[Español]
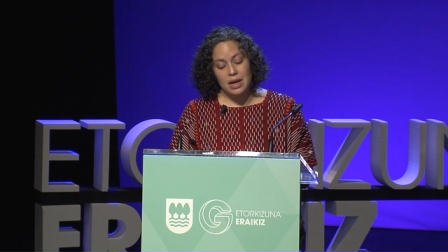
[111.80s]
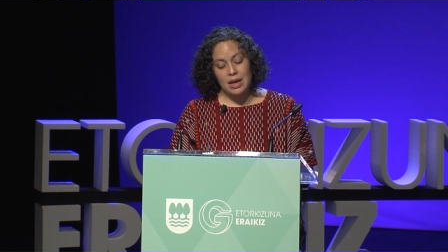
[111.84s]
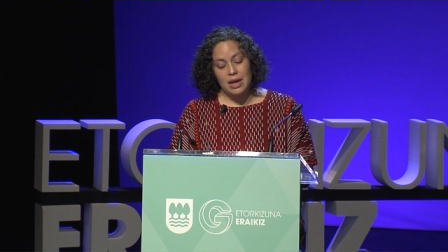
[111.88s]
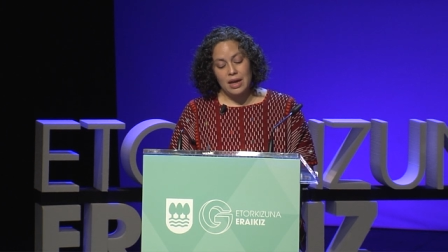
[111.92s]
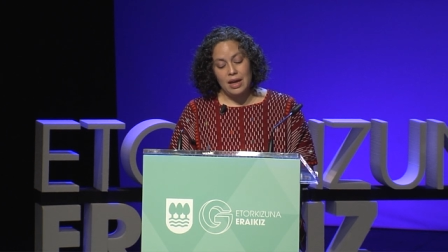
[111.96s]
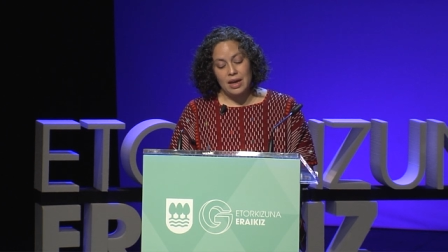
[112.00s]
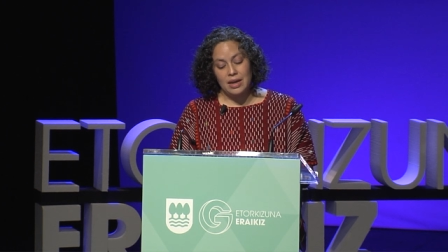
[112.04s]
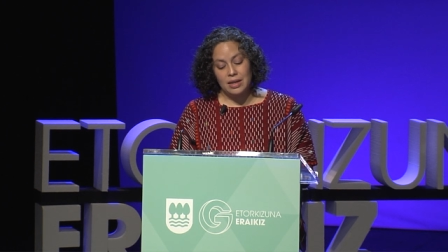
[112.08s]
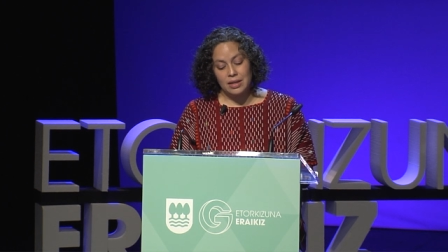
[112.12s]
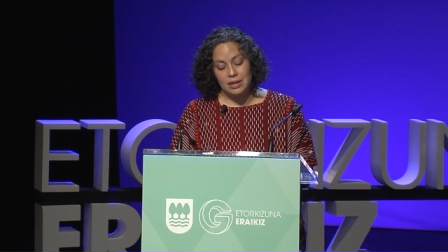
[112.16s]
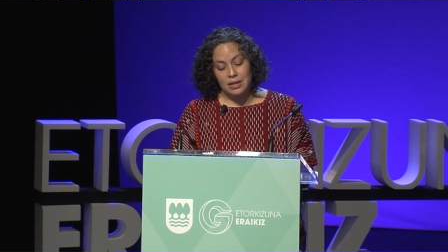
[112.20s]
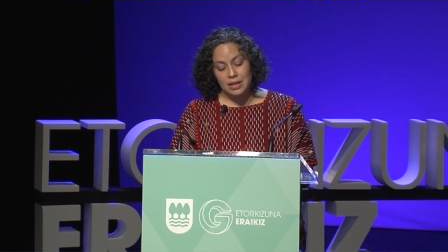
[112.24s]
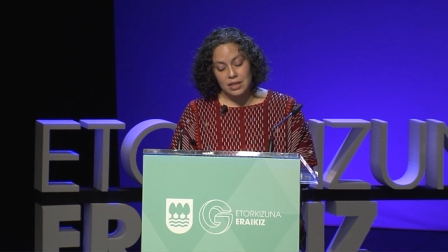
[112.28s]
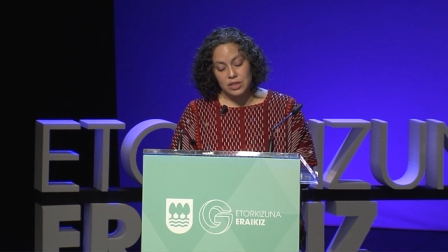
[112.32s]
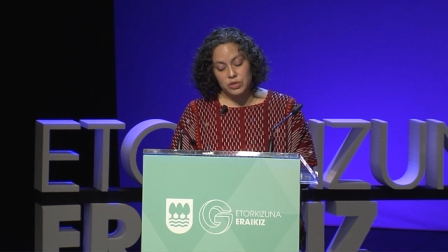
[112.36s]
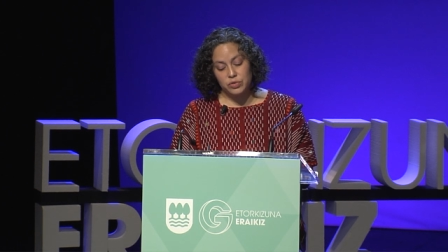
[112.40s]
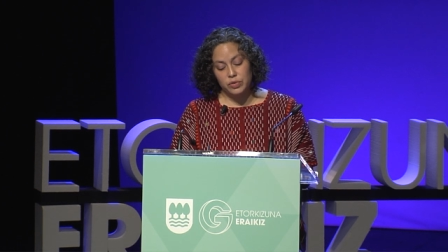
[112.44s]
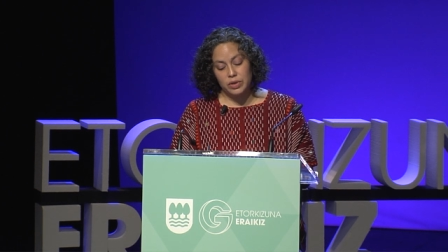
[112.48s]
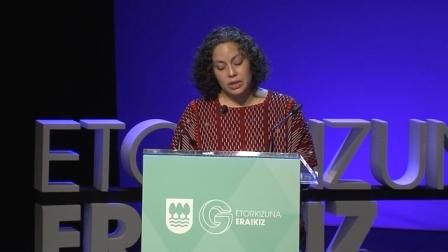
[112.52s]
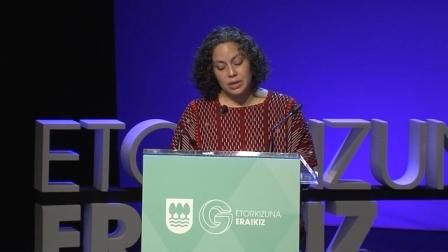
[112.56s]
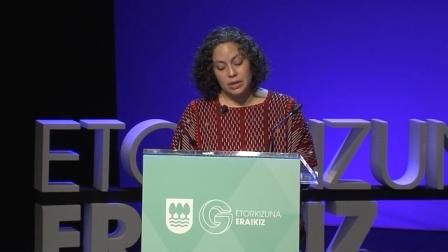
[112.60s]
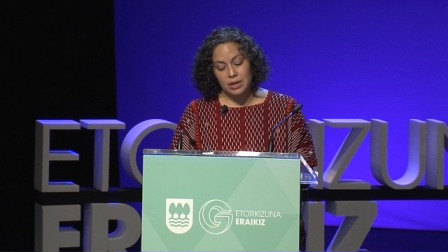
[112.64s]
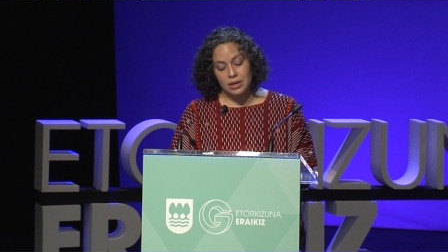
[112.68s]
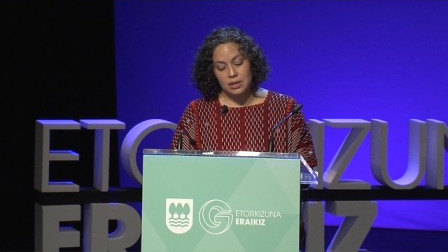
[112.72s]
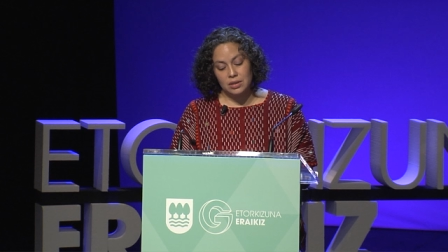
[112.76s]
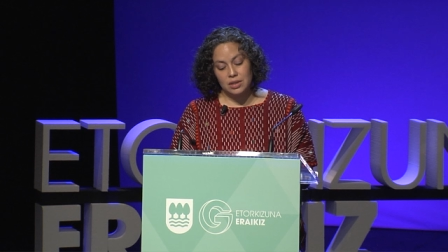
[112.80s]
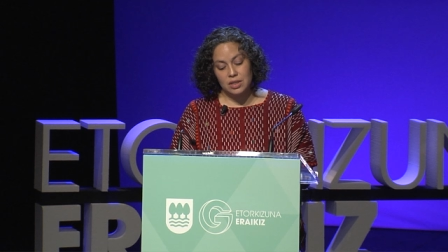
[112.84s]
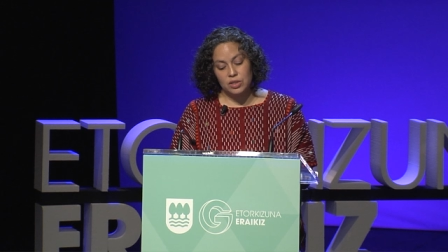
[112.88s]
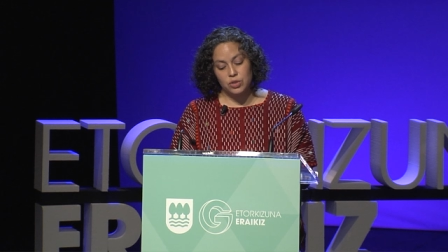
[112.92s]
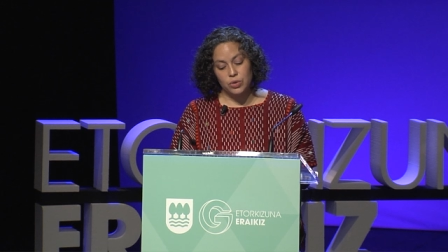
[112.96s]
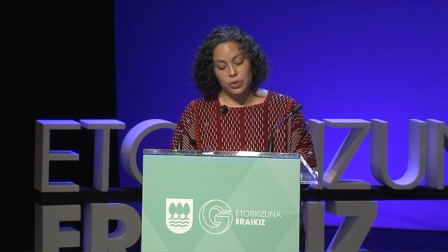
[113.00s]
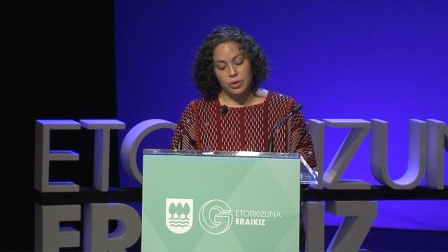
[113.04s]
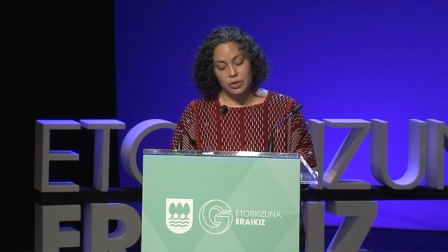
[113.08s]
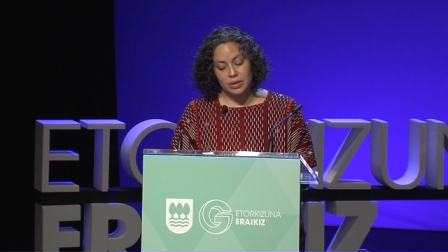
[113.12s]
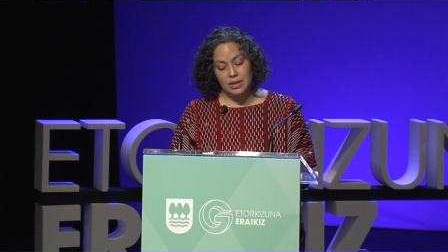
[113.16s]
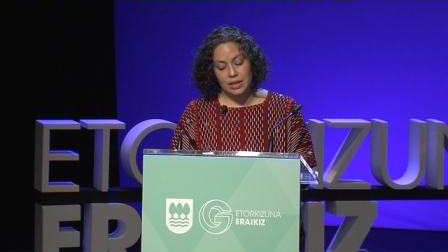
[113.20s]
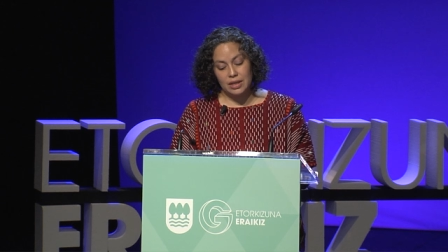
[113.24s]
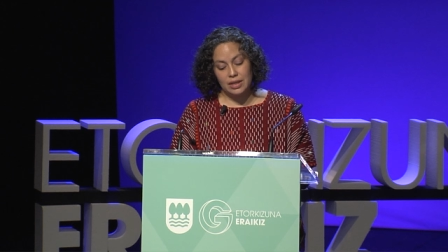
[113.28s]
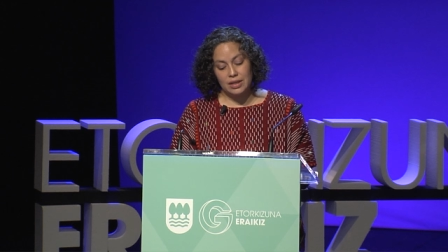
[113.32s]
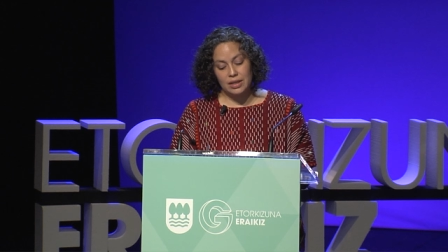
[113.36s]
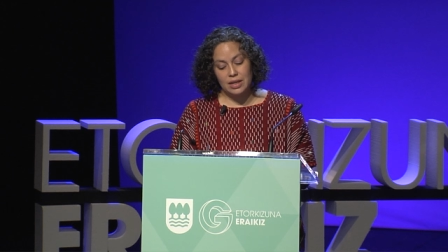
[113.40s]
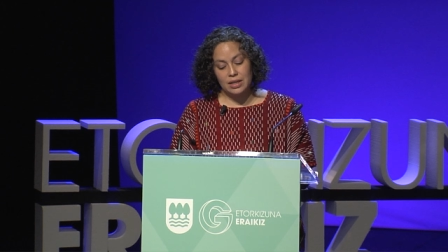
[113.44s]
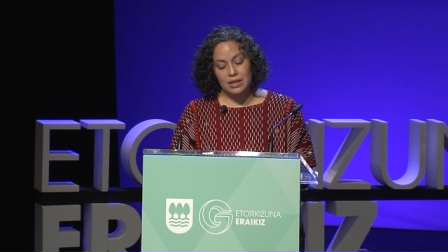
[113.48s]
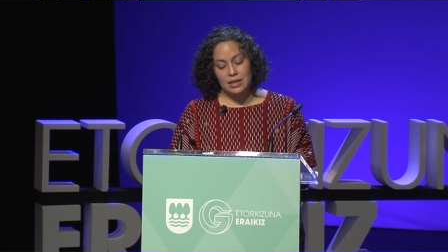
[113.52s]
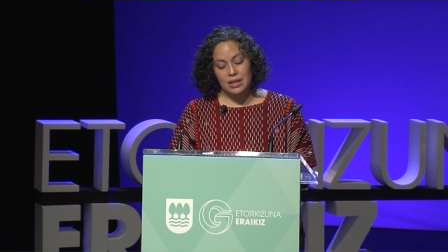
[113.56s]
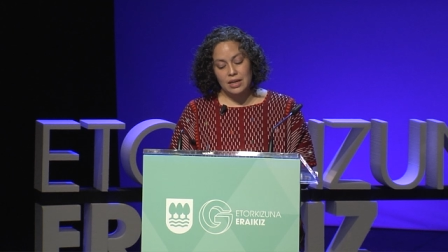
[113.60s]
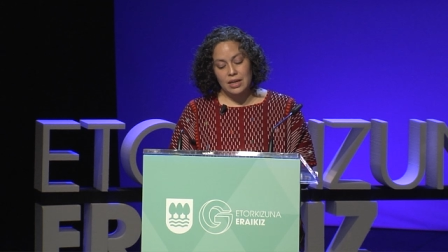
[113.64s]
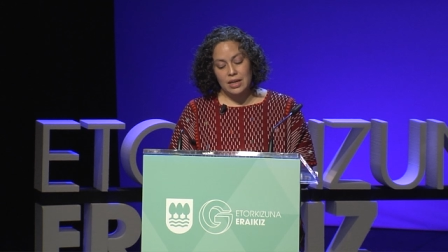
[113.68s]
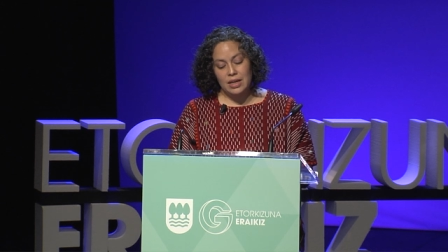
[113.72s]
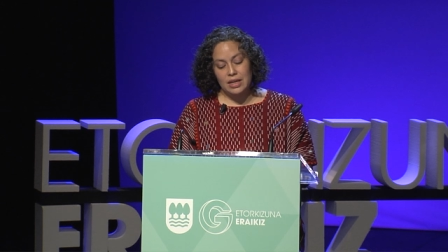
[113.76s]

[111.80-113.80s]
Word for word: e Inés Fernández Ortega,